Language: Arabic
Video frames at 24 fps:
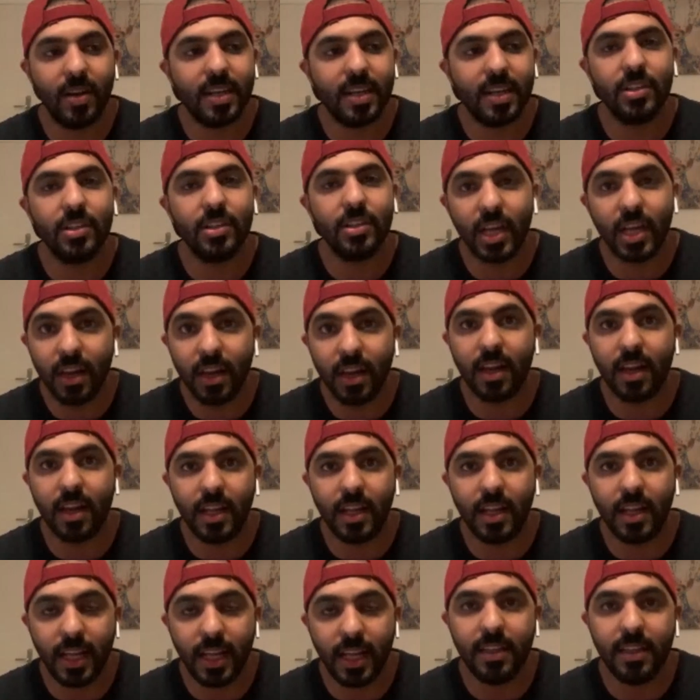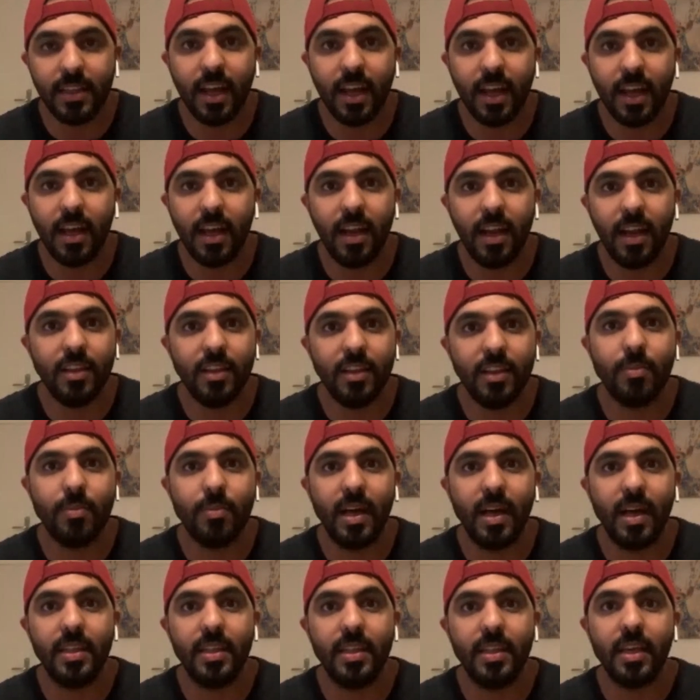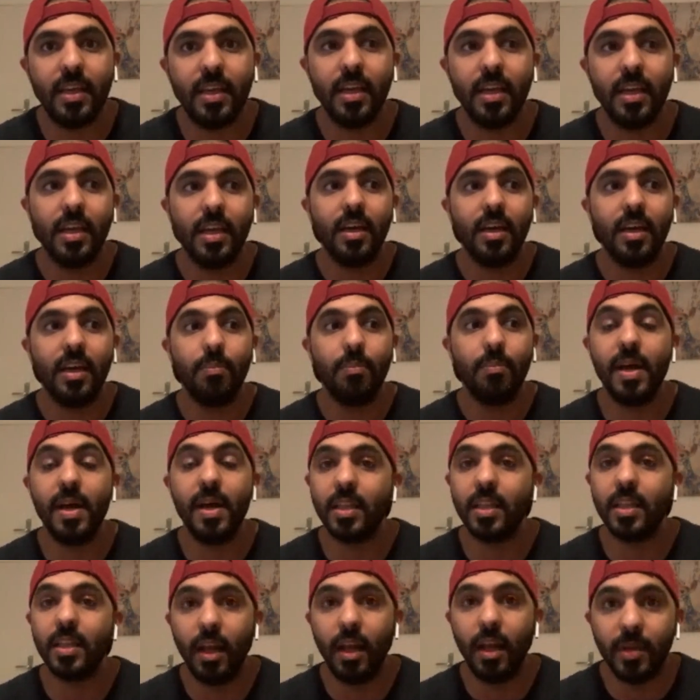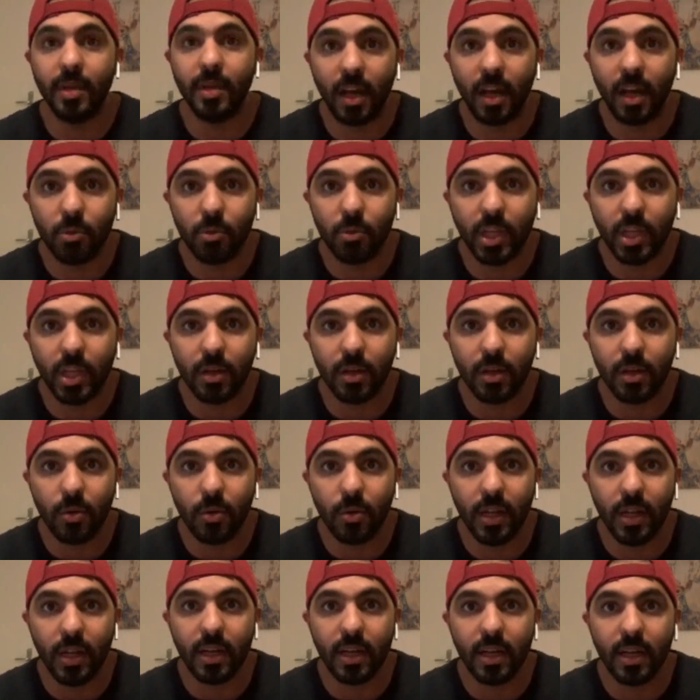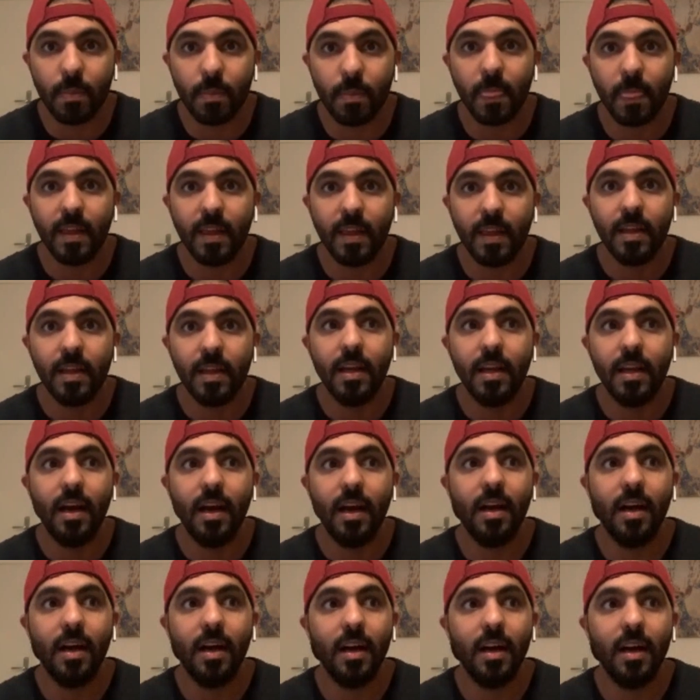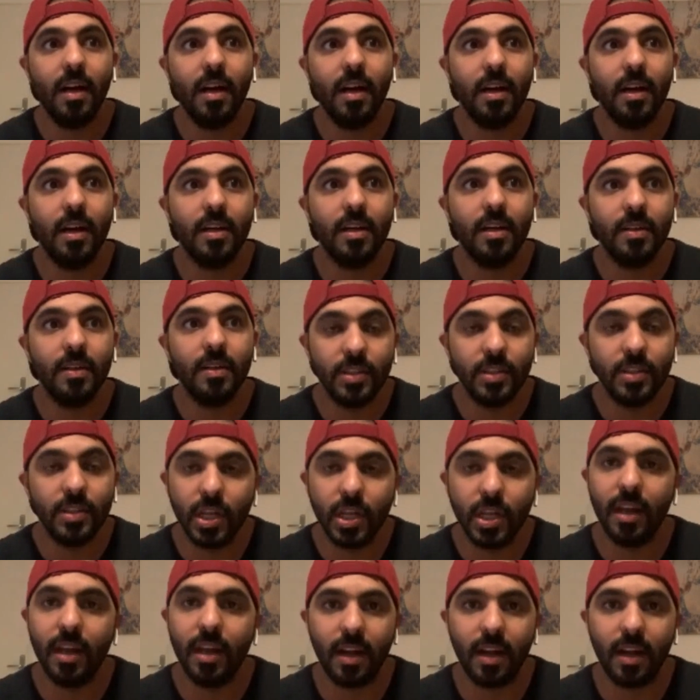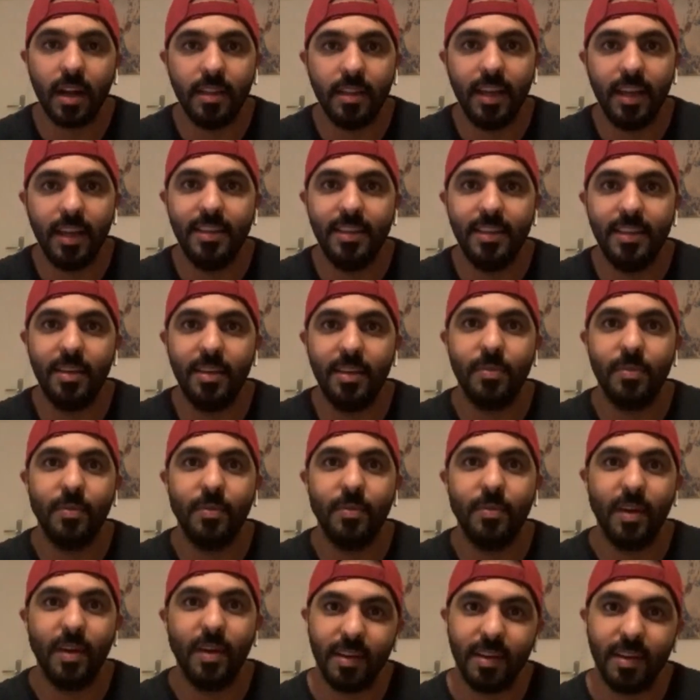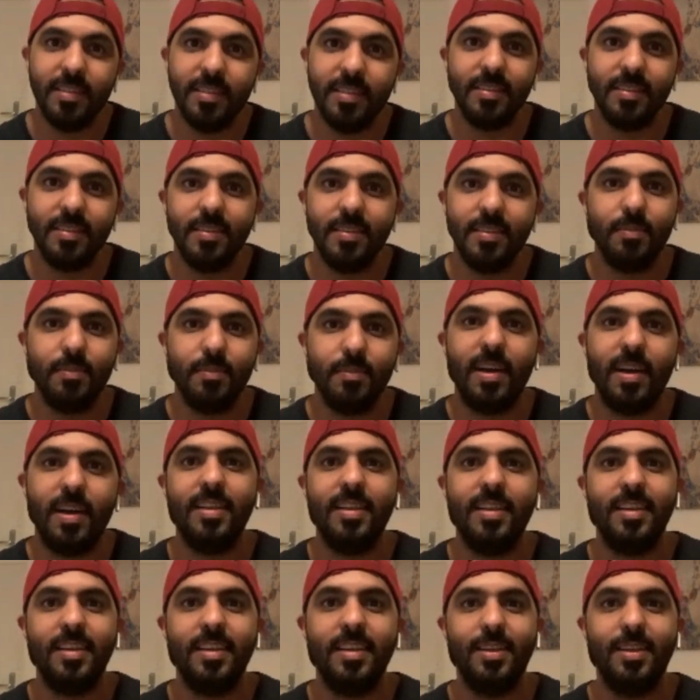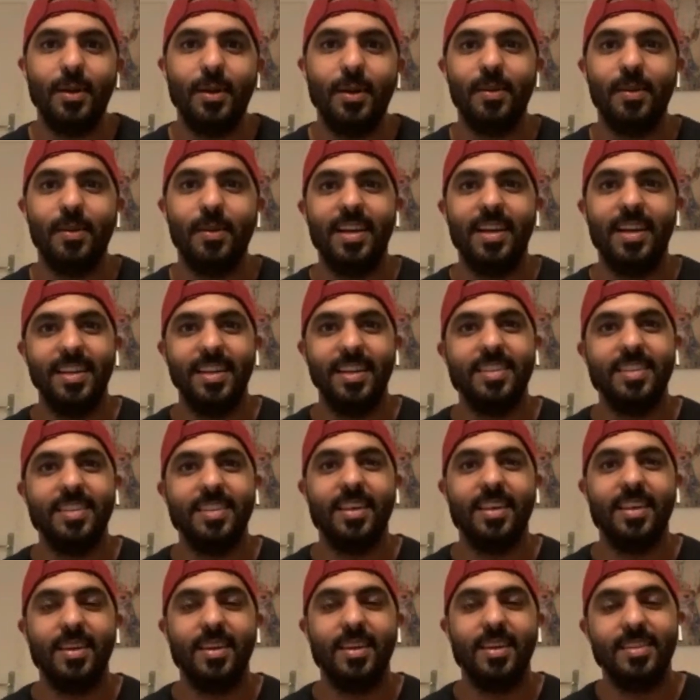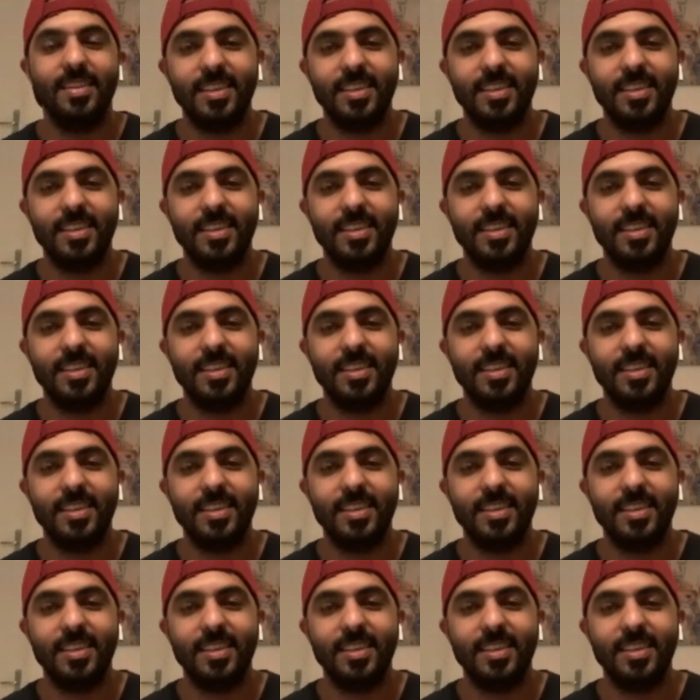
ان شاء الله راح تعدي الازمه هذه ما نطلع منها متهم كلنا آه ان شاء الله راح تعدي ما ان شاء طيب،